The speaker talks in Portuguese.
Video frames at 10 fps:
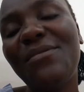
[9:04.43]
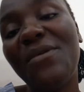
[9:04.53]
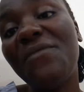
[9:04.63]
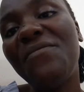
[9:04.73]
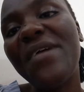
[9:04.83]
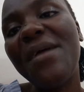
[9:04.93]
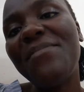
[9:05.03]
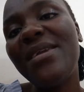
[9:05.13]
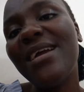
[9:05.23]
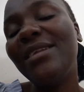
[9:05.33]
qual foi a
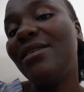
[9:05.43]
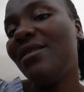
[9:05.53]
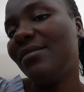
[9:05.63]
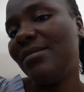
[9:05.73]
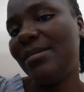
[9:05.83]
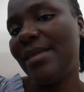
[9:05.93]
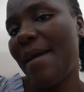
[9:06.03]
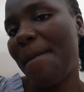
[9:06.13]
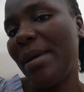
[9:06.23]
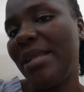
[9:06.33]
minha nota
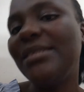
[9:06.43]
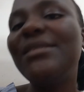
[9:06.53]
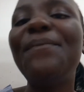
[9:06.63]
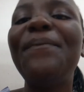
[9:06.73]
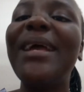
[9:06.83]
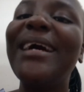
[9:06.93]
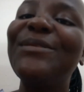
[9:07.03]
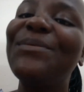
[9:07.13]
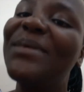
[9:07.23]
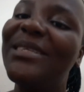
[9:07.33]
para este prato,
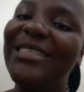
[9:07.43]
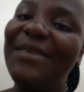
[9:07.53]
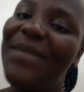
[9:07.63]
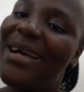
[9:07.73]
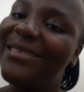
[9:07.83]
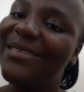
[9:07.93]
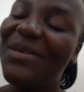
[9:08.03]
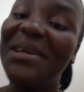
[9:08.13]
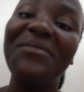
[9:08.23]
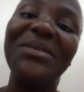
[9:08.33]
para esta massa? O que,
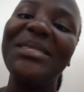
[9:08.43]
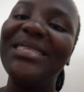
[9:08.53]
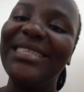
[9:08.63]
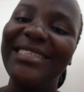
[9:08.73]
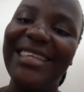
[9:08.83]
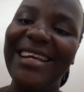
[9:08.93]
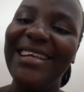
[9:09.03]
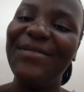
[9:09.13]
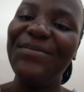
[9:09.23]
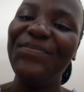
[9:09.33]
é que vocês
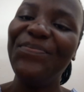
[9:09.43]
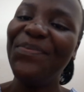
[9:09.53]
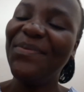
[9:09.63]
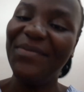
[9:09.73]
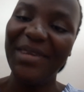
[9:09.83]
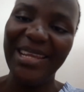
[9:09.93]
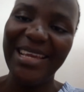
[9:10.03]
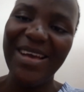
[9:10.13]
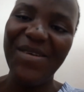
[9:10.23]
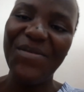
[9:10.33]
acharam? Foi
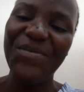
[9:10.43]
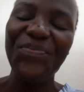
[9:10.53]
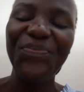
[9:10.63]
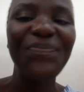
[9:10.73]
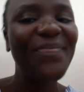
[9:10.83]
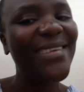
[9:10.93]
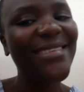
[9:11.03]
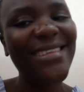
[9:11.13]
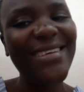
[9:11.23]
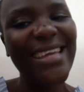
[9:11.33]
legal?
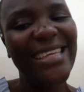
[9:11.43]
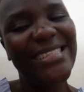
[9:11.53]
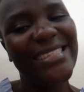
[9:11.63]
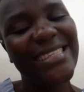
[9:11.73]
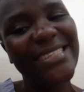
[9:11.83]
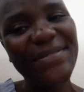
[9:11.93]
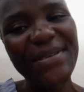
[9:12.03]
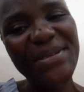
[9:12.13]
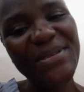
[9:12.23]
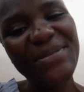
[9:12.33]
Então é isso. Esse foi o nosso